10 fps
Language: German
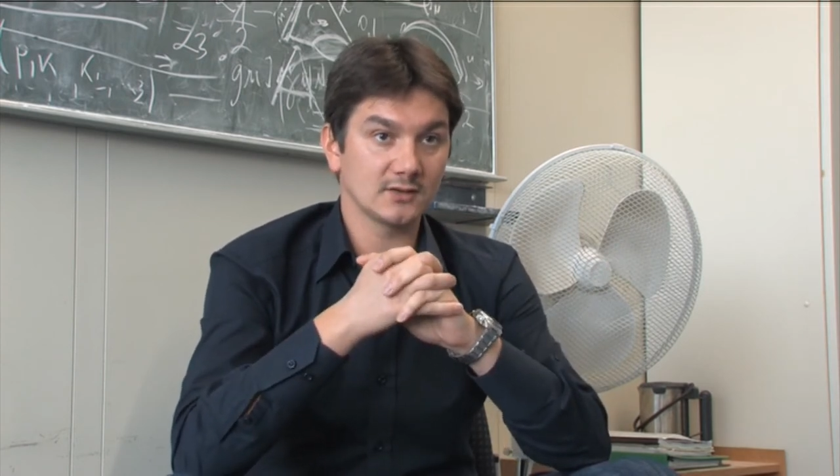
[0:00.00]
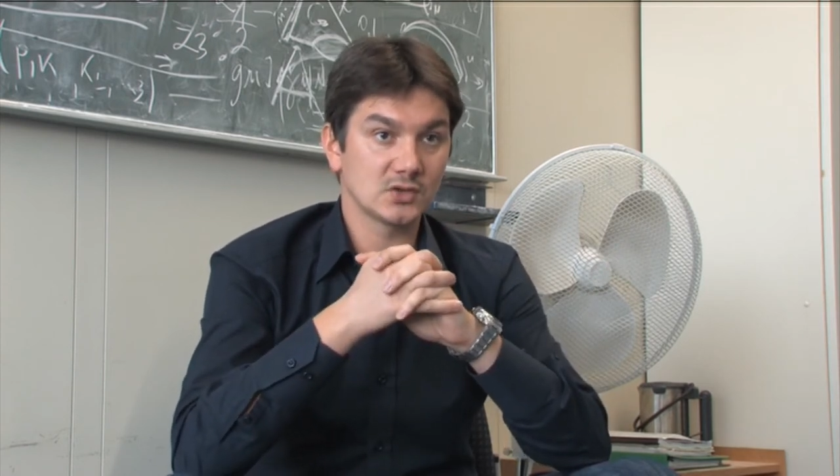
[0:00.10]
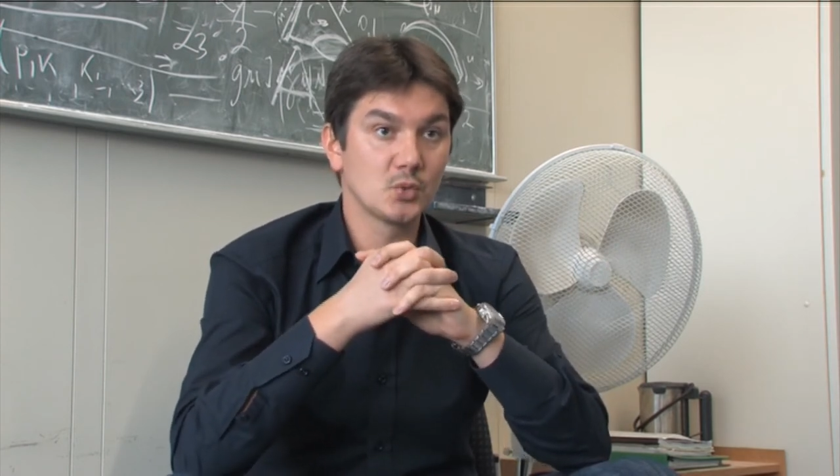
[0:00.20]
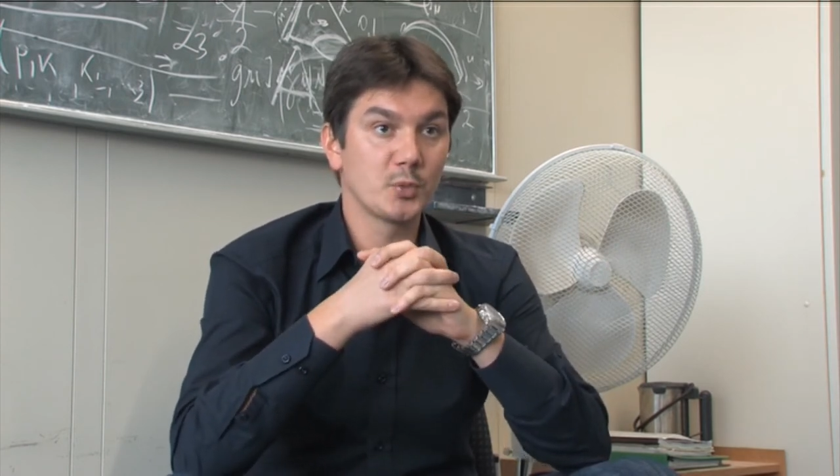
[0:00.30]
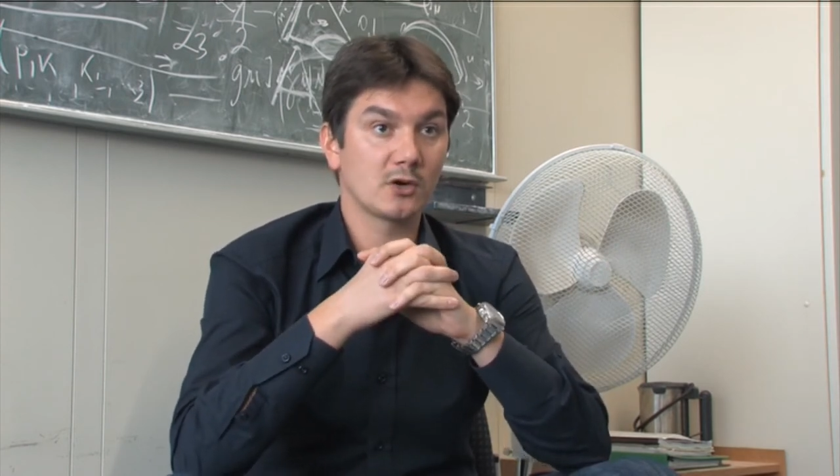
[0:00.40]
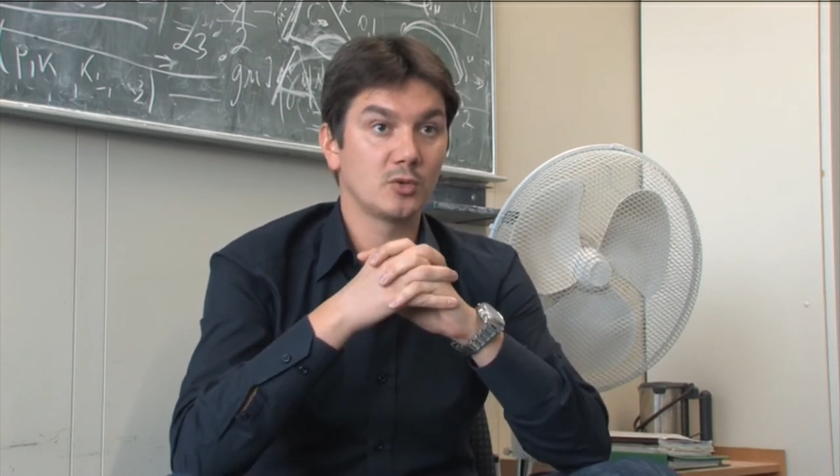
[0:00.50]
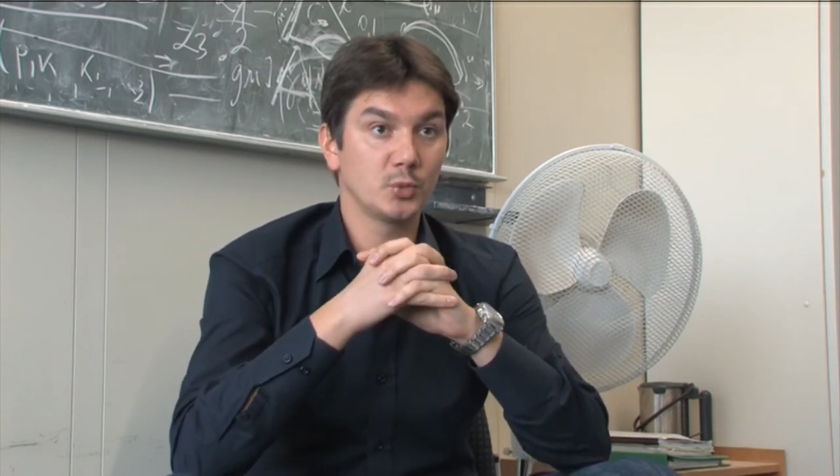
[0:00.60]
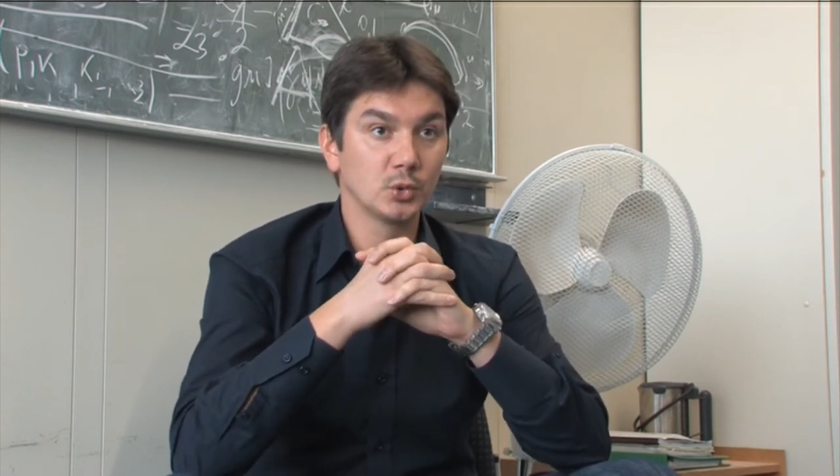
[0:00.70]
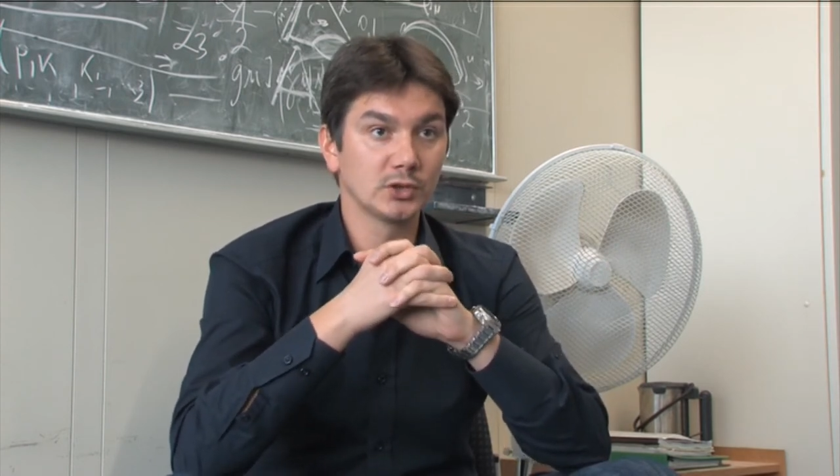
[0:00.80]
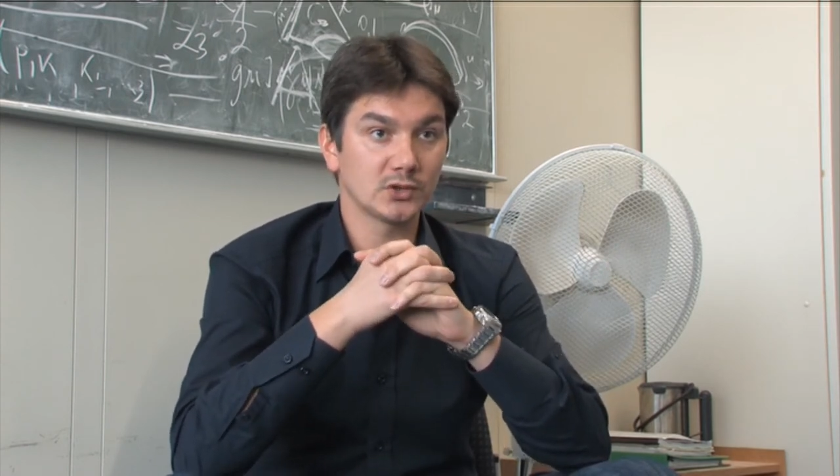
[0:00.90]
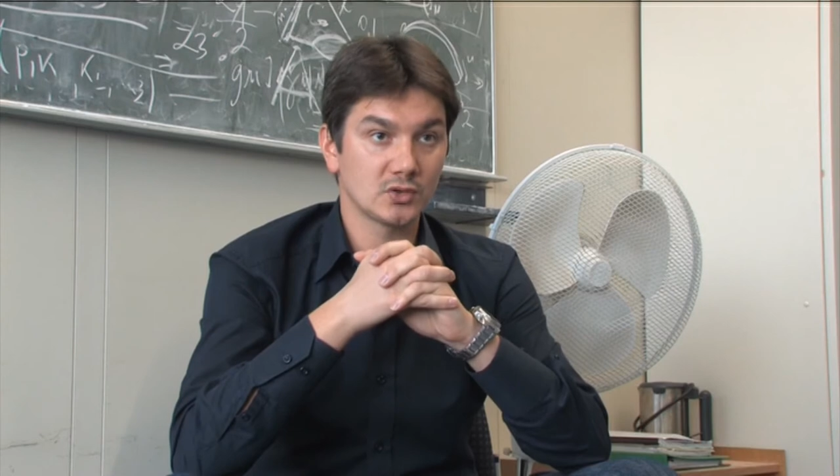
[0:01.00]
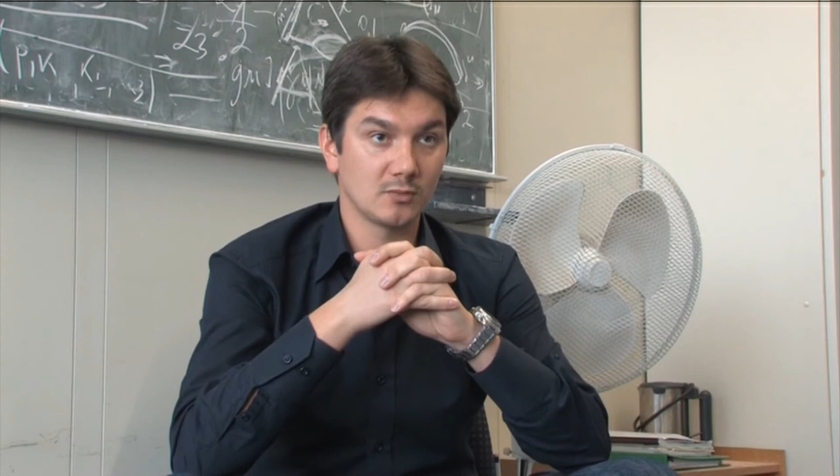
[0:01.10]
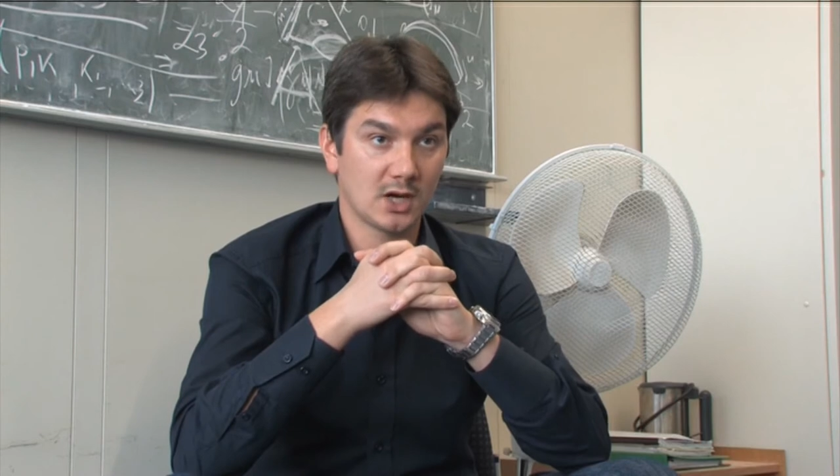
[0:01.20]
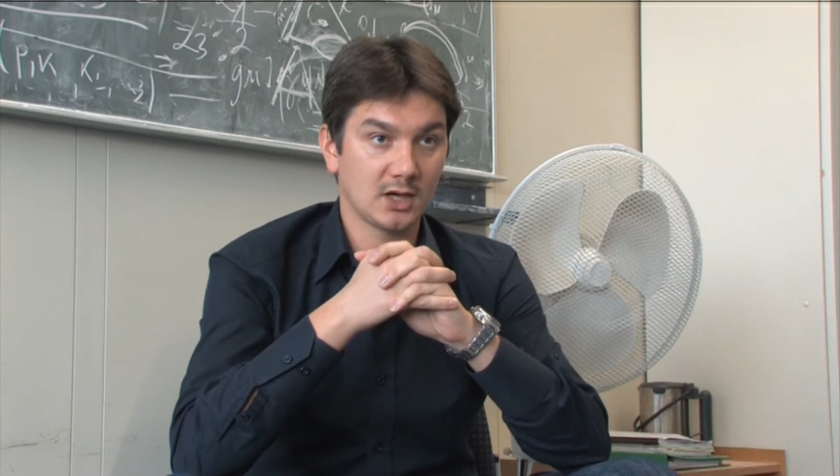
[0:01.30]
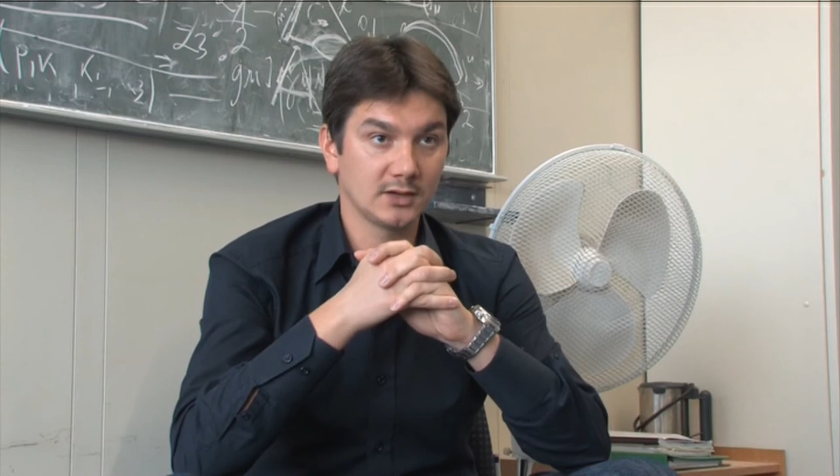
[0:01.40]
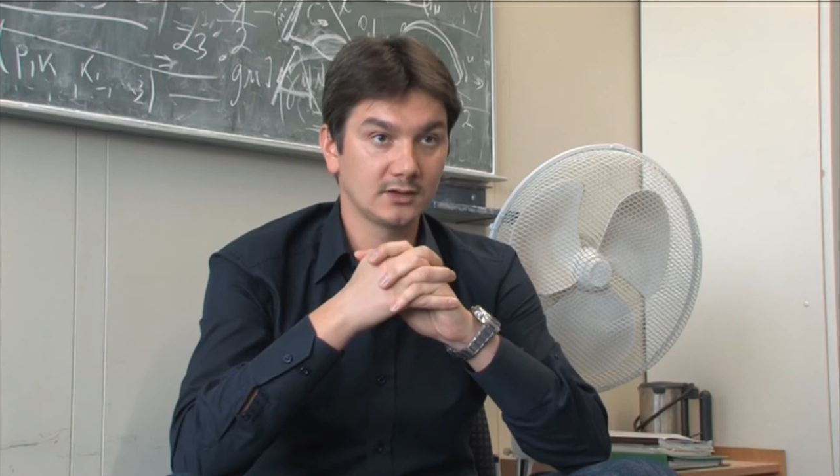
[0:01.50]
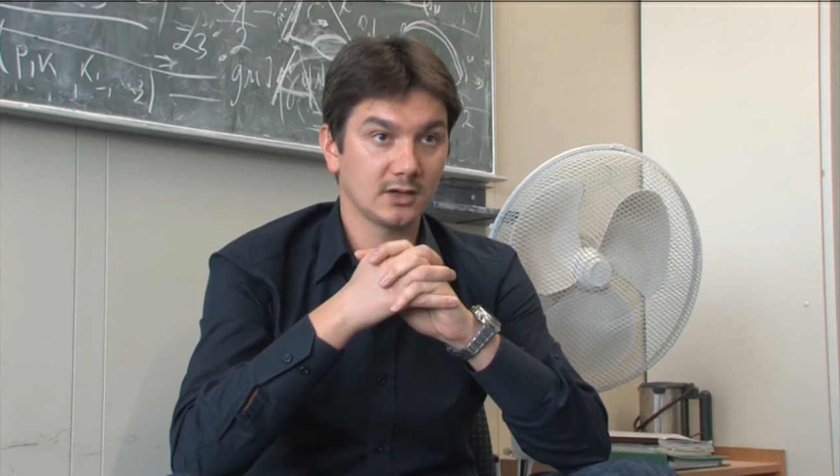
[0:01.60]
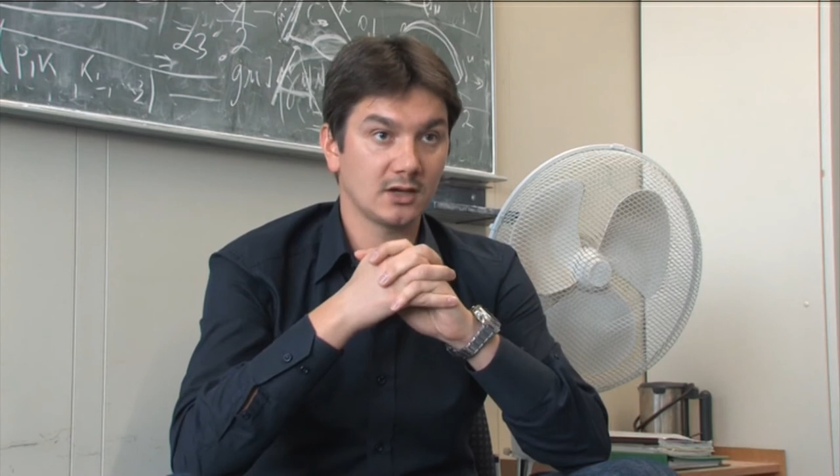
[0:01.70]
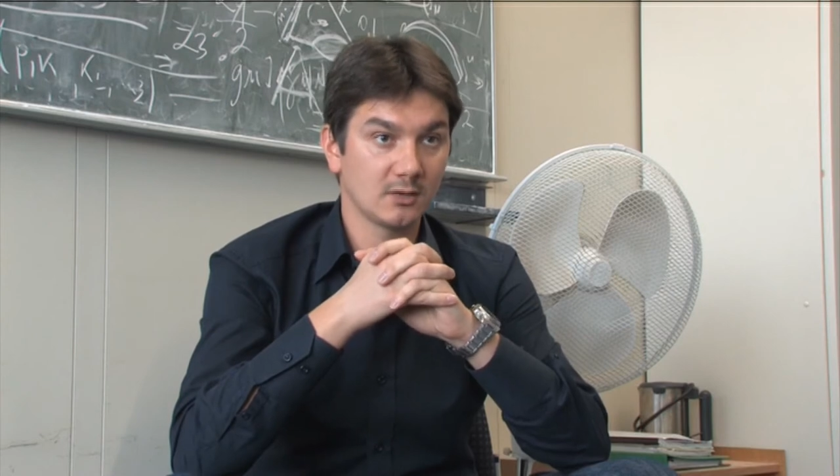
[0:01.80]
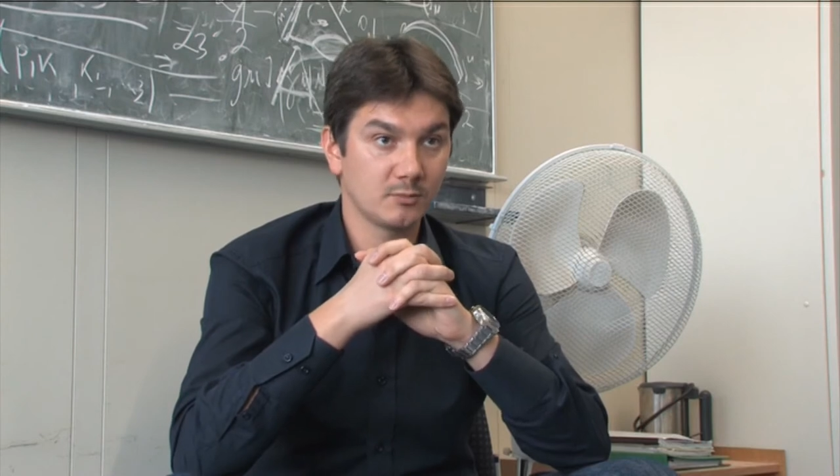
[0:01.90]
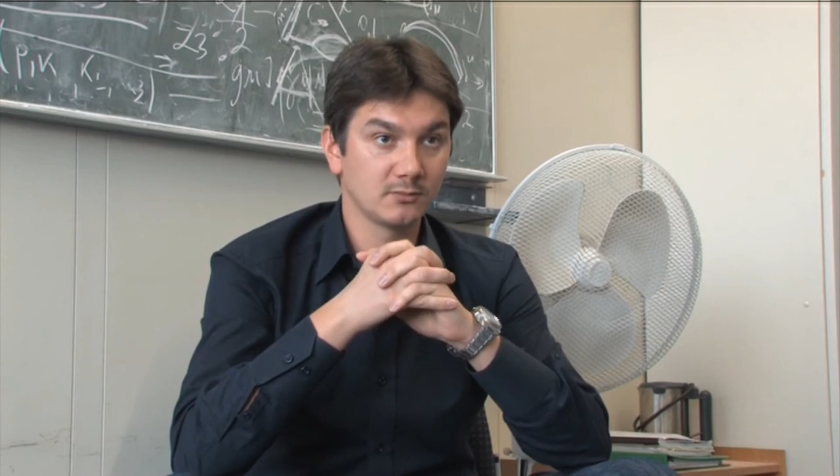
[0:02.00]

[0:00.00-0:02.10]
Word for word: Supercomputer zu machen, der hier